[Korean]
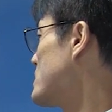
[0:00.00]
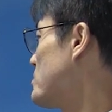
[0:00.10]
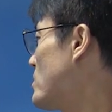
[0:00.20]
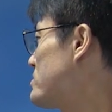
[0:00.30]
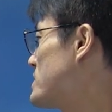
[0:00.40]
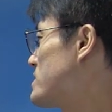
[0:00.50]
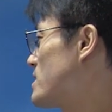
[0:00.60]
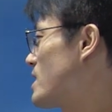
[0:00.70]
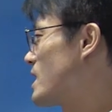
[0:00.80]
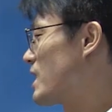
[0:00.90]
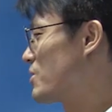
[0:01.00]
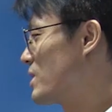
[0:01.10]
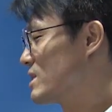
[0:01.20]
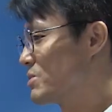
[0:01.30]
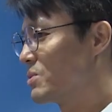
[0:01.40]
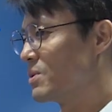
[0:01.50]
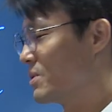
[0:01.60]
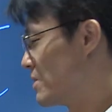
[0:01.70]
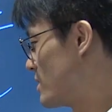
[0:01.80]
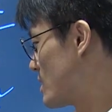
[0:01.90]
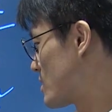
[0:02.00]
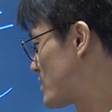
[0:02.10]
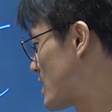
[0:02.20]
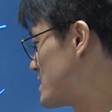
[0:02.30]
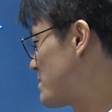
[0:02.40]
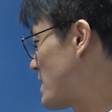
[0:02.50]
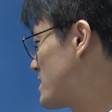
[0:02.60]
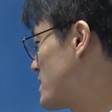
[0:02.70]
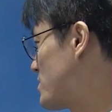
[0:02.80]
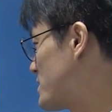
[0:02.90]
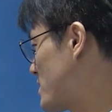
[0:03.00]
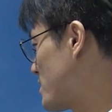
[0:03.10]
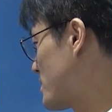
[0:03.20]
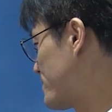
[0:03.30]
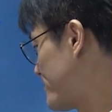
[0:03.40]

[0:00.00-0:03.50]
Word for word: 이제 법질서가 강요하고 거기에 이제 반대해서 이제